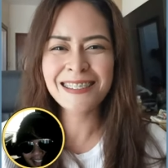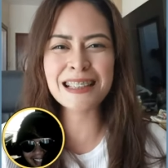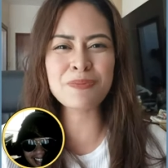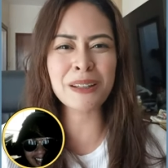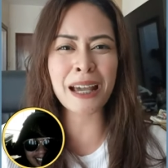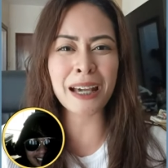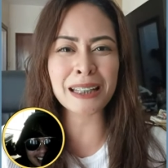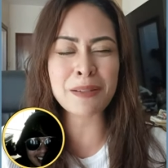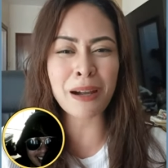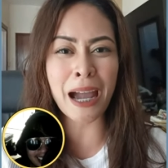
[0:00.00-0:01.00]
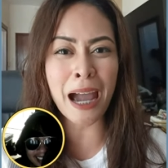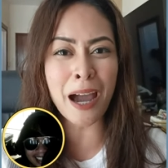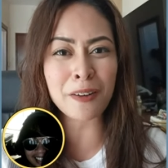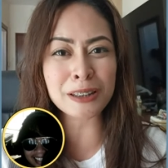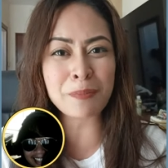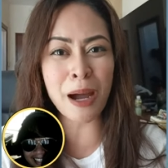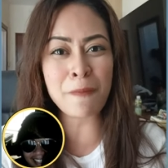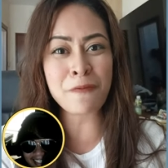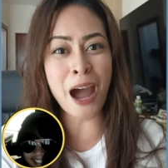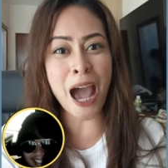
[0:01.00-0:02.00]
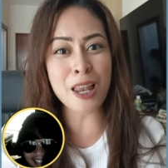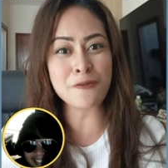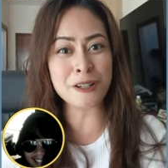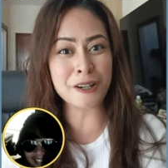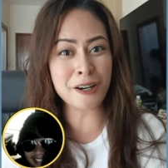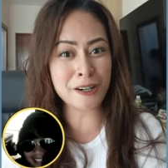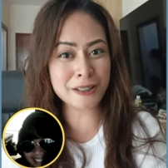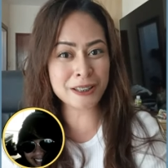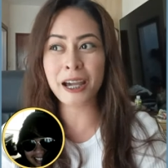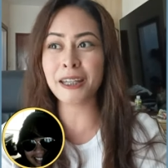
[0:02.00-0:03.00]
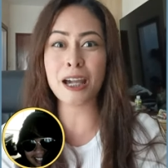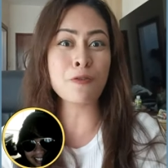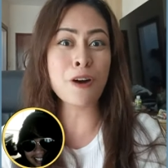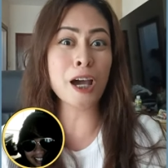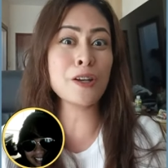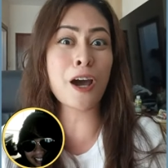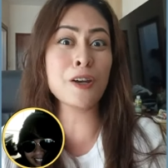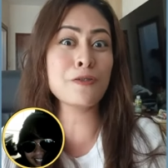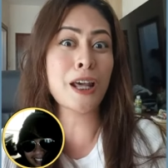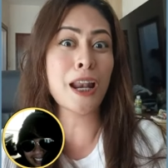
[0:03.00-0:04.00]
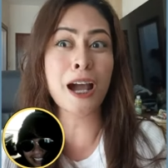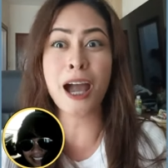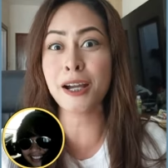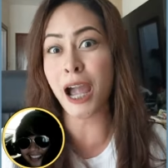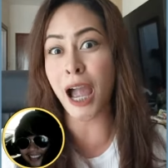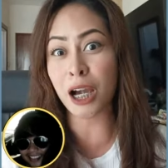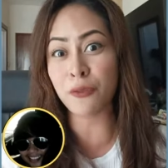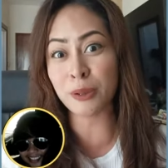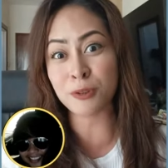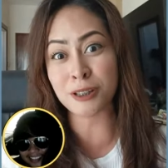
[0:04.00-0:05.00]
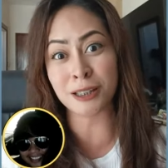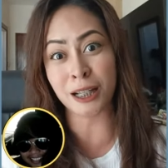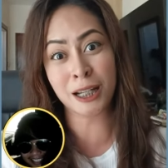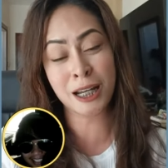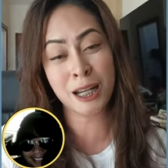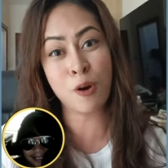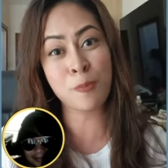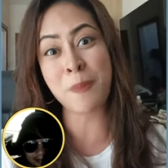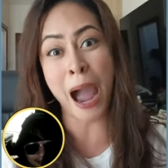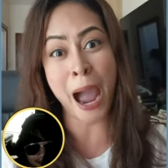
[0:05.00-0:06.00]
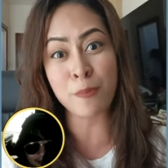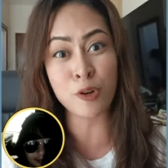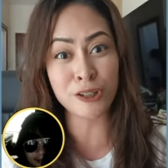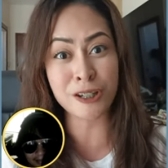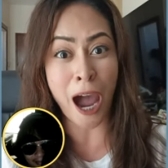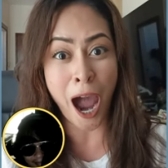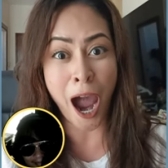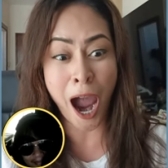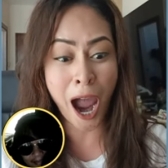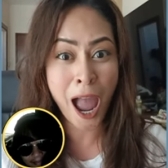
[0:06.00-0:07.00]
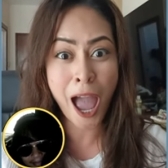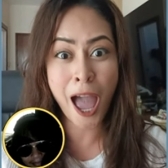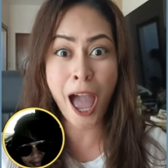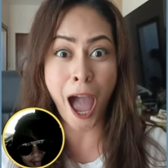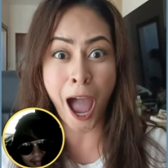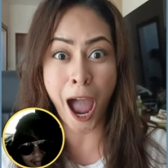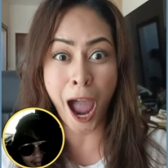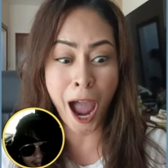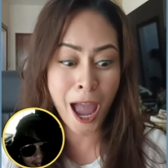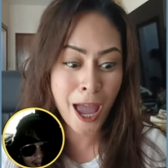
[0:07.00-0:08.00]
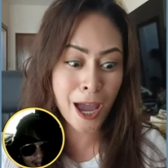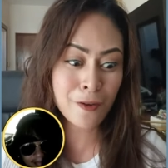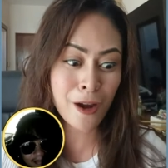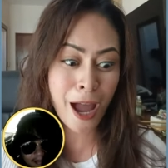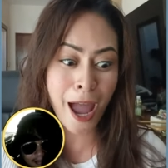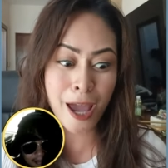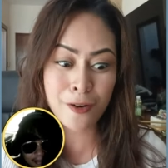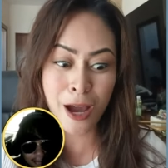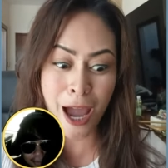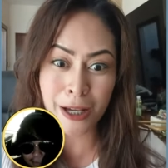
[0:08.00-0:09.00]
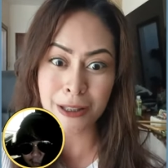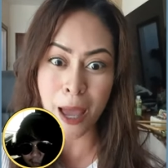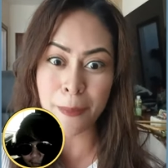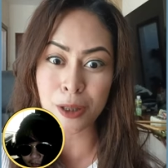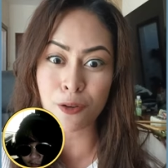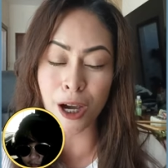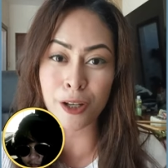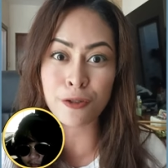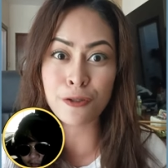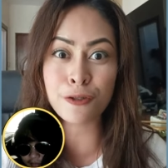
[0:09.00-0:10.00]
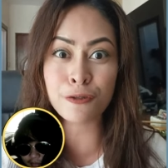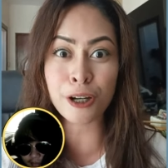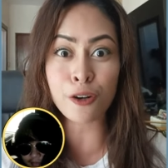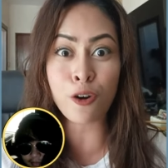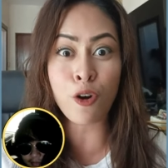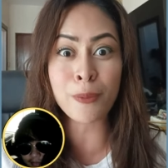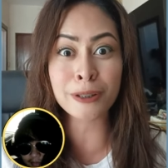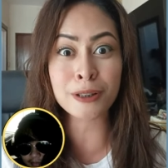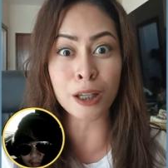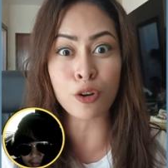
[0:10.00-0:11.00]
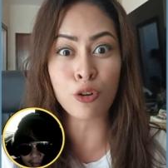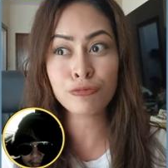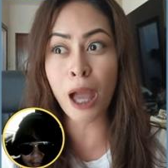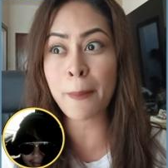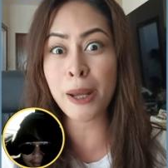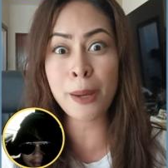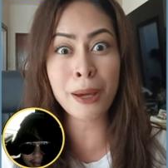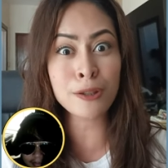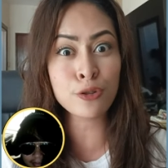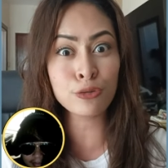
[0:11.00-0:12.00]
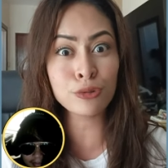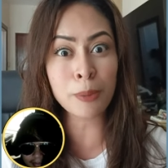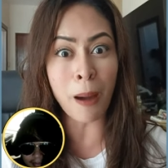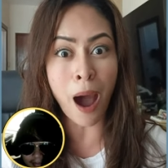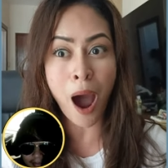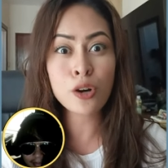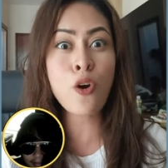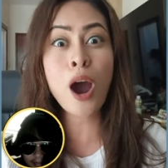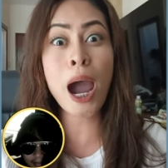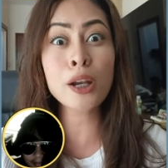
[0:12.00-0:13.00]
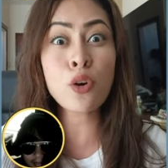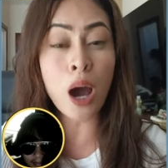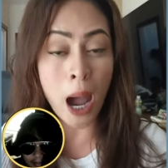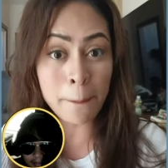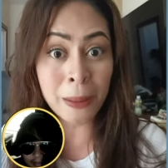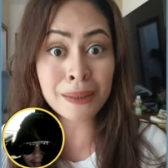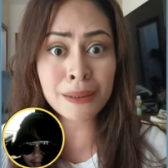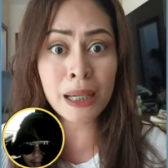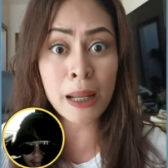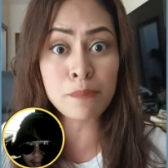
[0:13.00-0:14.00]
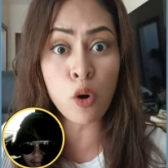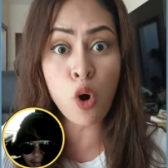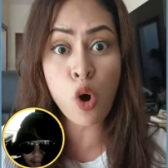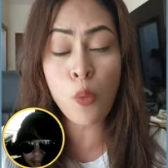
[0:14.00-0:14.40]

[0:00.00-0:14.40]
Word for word: Desperada na makahangot ang mga followers. Kaya kung ano-ano na lang ang gagawin mo sa sarili mong baboy ka, ha? ano nga ang sabi nung ano, nung nag-comment sa sa'yo? Tama naman yun, di ba? Kung ano ka, panindigan mo.